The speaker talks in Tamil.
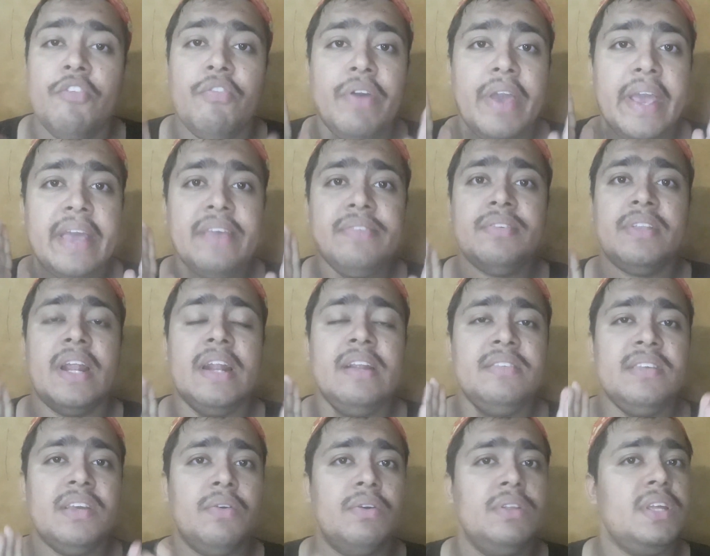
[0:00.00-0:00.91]
ஃபேஸ்
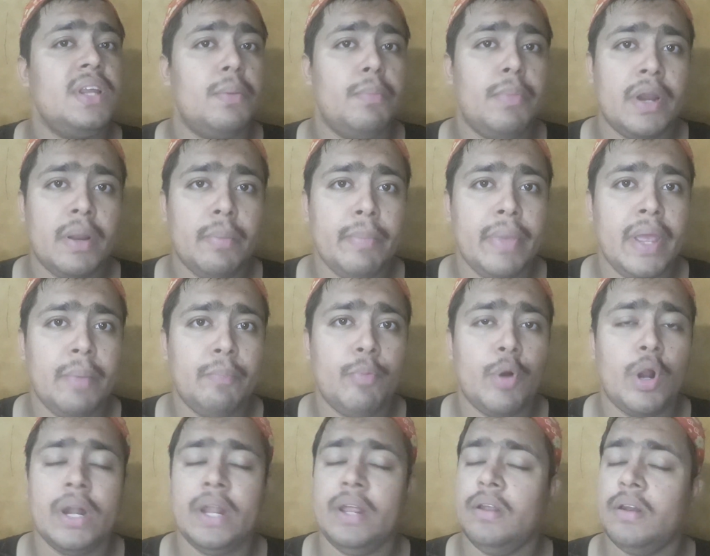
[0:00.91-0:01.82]
கிளென்சிங் வந்து ரொம்ப ரொம்ப
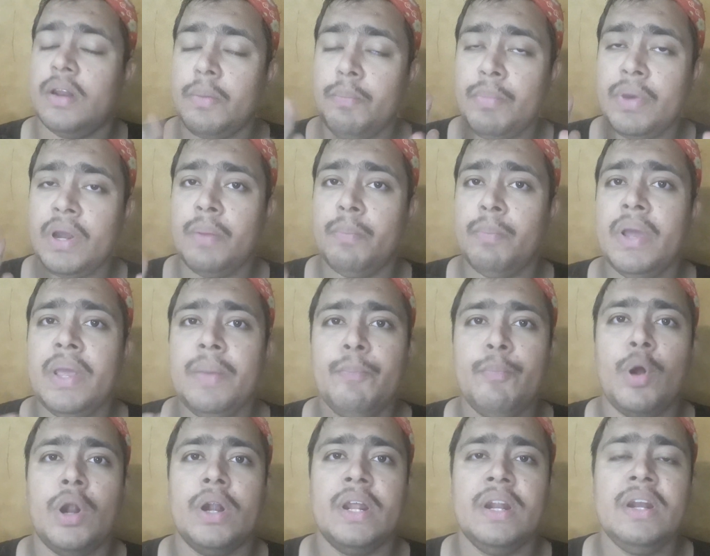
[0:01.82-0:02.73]
இம்பார்ட்டன்ட் ரொம்ப ரொம்ப
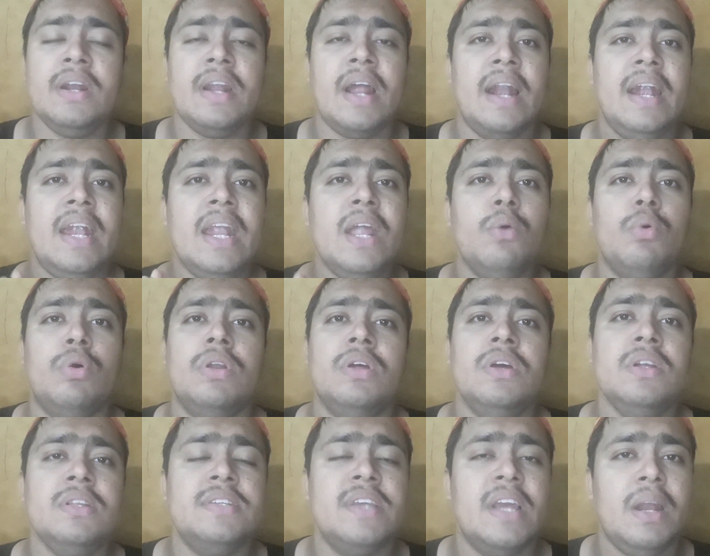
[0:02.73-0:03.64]
இம்பார்ட்டன்ட் நல்ல
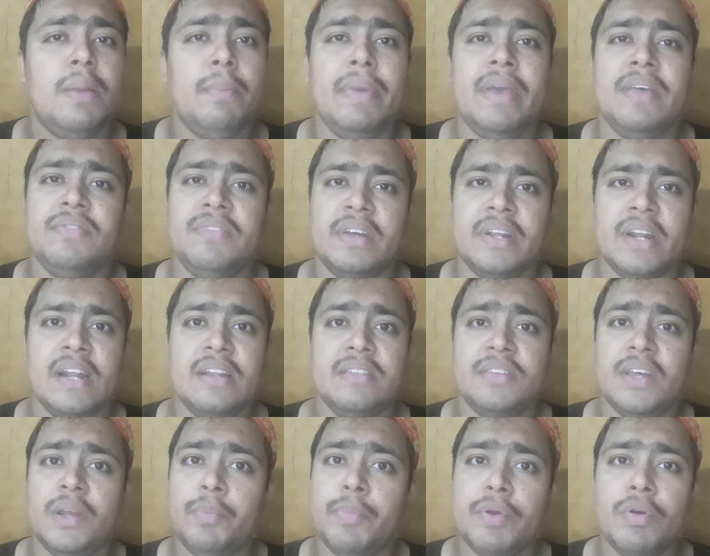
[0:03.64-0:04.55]
ஒரு ஜெல் பேஸ்டு
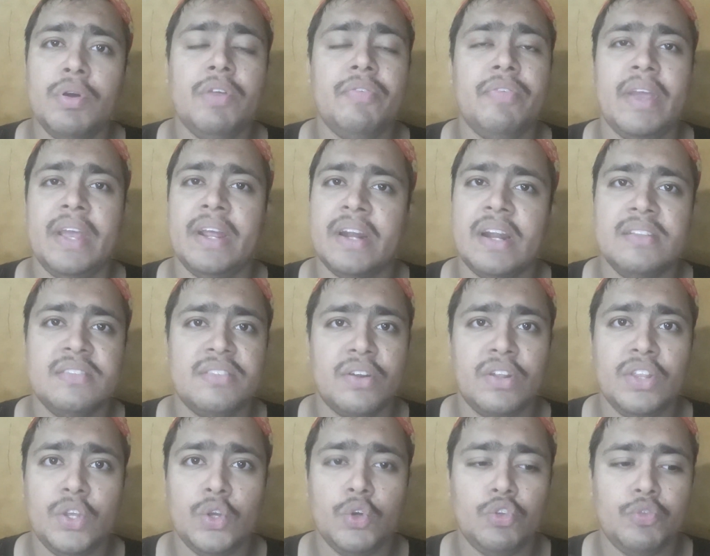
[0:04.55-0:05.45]
கிளென்சர் பியூரிஃபைங்
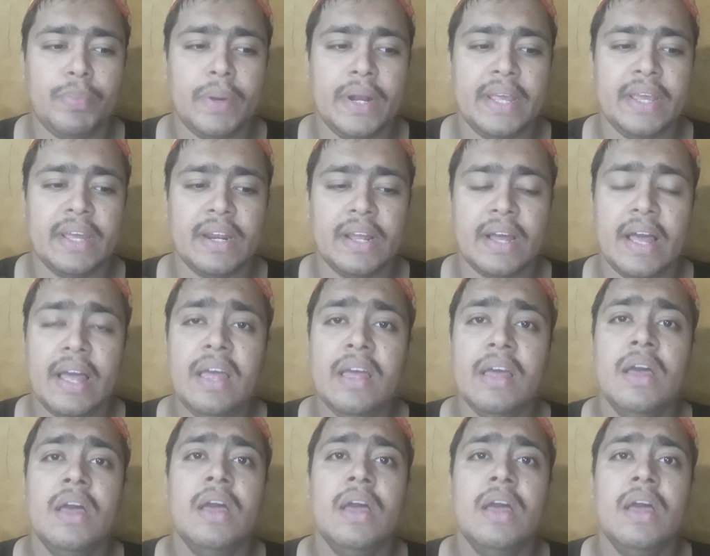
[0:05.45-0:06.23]
கிளென்சர் வந்து யூஸ் பண்ணிக்கிறங்க